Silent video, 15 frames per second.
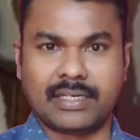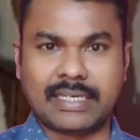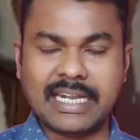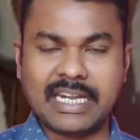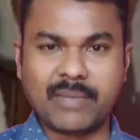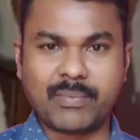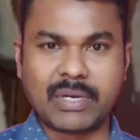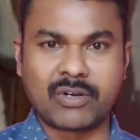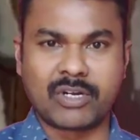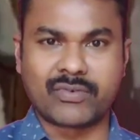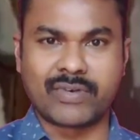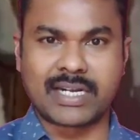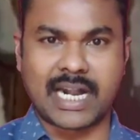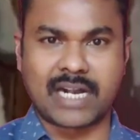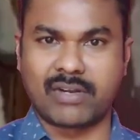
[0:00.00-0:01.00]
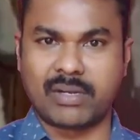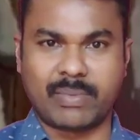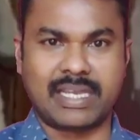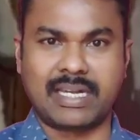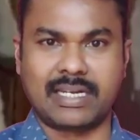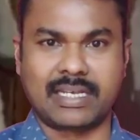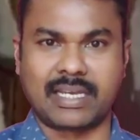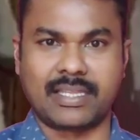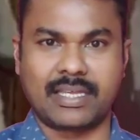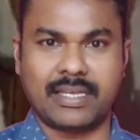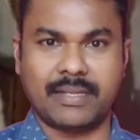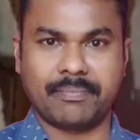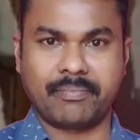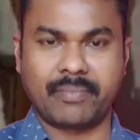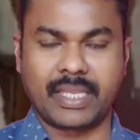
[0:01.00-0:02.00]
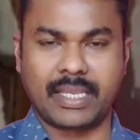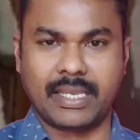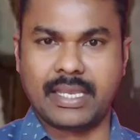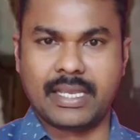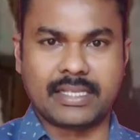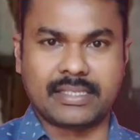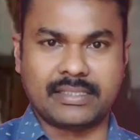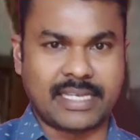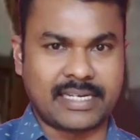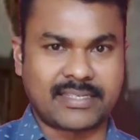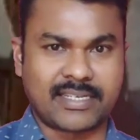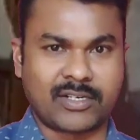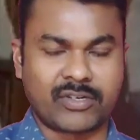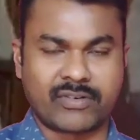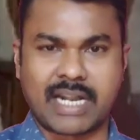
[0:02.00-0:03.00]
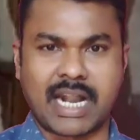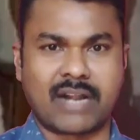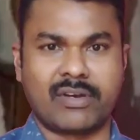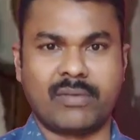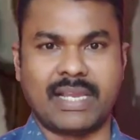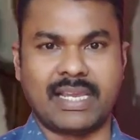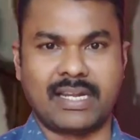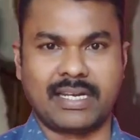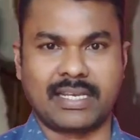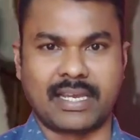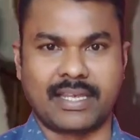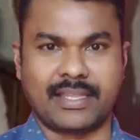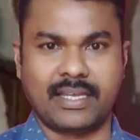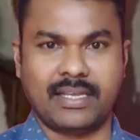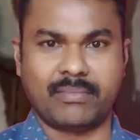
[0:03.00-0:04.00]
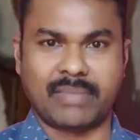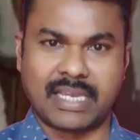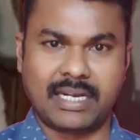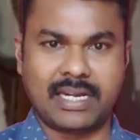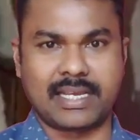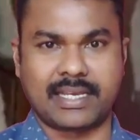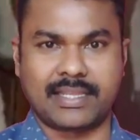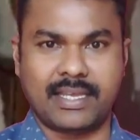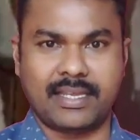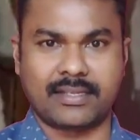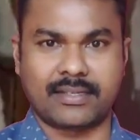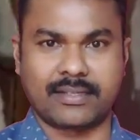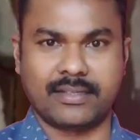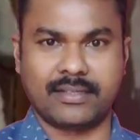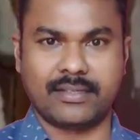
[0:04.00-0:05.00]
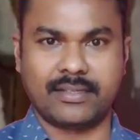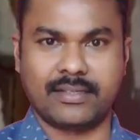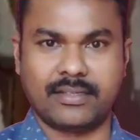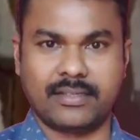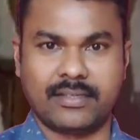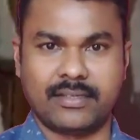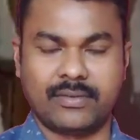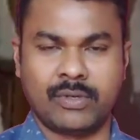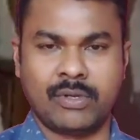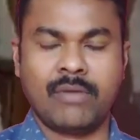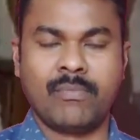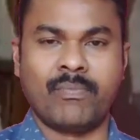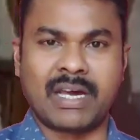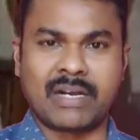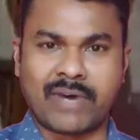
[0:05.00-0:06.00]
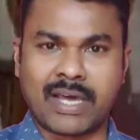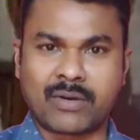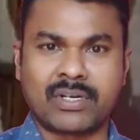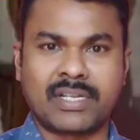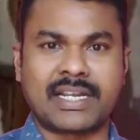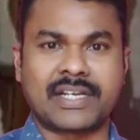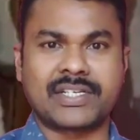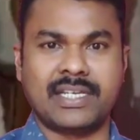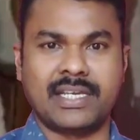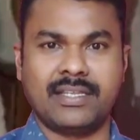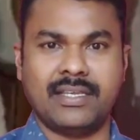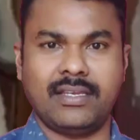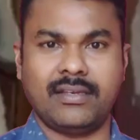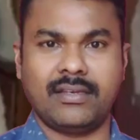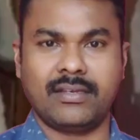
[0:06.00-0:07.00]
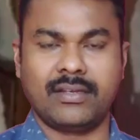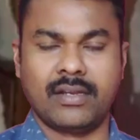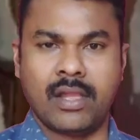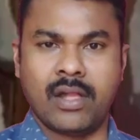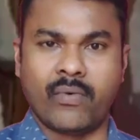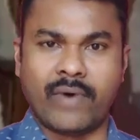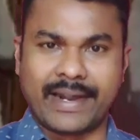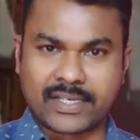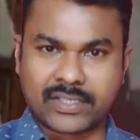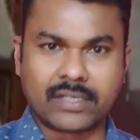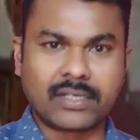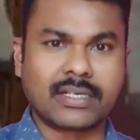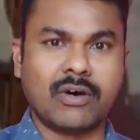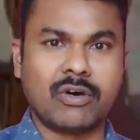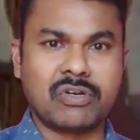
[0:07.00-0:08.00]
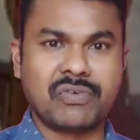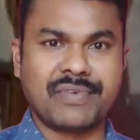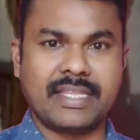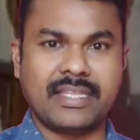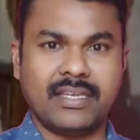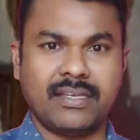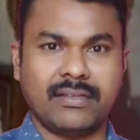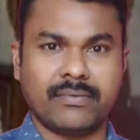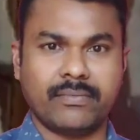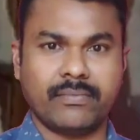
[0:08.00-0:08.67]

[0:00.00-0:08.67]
టీడీపీలో ఉన్నటువంటి ఆడవాళ్ళు మహిళలు కదా జెంట్స్లో ఉన్నటువంటి ఆడవాళ్ళు మహిళలు కదా మహిళలే కదా మరి వారికి ఉన్న రక్షణ ఏది వారికి ఇస్తున్న గౌరవం ఏది